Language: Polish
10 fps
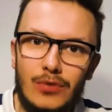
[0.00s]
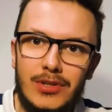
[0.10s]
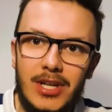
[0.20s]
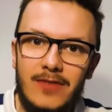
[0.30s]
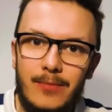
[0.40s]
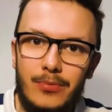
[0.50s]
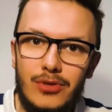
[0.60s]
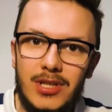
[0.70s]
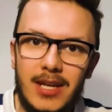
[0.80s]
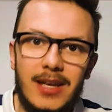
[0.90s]
odkrywam
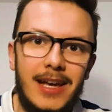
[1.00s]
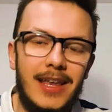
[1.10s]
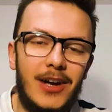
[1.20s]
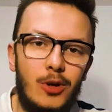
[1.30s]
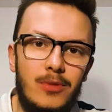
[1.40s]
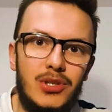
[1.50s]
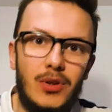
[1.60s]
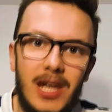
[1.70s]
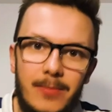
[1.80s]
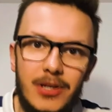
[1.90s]
później, jak robić to
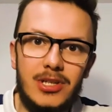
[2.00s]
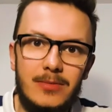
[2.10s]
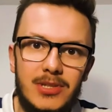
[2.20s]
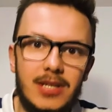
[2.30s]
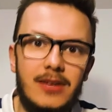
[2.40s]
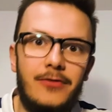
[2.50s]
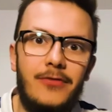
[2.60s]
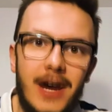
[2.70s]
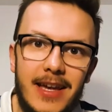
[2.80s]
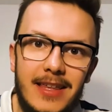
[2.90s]
lepiej, szybciej,
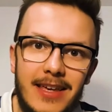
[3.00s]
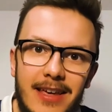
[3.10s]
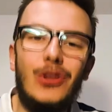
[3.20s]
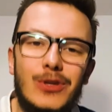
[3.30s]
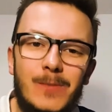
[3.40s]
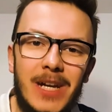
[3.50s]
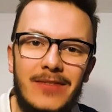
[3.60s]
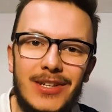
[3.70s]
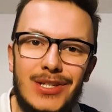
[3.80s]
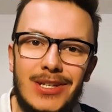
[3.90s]
fajniej. To
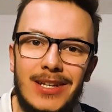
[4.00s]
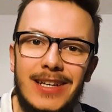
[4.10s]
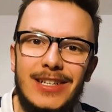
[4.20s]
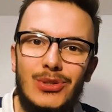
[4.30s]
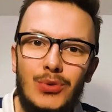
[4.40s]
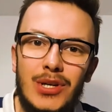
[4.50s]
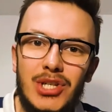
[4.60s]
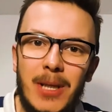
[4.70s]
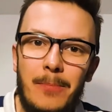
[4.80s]
sprawia, że czuję się